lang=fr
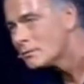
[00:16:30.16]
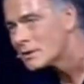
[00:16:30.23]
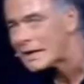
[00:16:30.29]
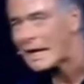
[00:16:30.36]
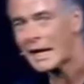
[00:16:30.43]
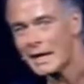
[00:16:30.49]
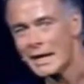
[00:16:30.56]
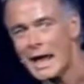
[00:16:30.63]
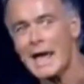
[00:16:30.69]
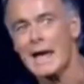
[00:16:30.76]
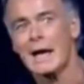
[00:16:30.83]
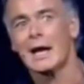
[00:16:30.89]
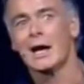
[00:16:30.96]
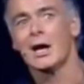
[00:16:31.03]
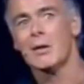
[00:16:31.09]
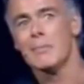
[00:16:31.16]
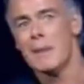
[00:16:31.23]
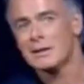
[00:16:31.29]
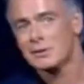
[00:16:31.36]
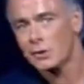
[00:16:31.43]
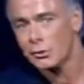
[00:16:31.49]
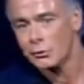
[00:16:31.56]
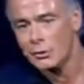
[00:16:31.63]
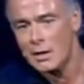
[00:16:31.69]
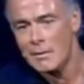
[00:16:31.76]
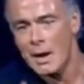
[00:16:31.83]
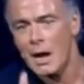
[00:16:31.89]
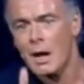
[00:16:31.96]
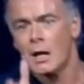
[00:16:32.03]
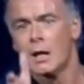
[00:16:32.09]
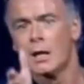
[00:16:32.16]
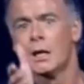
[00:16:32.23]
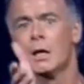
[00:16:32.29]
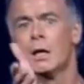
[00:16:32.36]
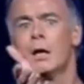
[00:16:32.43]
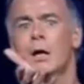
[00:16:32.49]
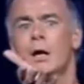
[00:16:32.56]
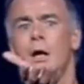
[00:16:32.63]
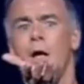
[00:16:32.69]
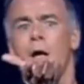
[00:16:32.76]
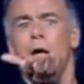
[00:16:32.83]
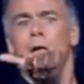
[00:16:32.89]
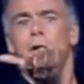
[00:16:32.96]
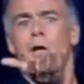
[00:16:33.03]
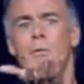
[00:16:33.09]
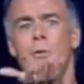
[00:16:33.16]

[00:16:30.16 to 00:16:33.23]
qu'un aigle m'a tendu les mains que les